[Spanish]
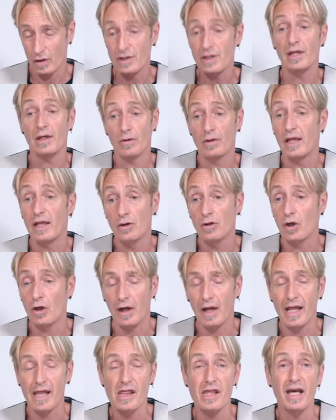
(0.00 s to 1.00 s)
sí,
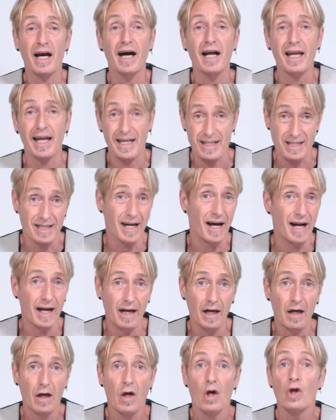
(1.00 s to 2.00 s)
intolerancia a la
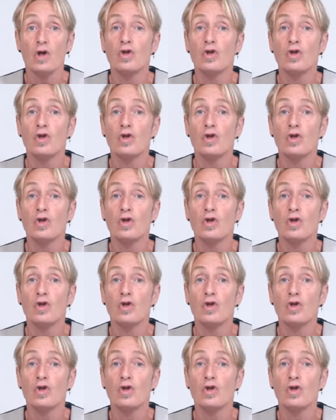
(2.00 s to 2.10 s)
sal,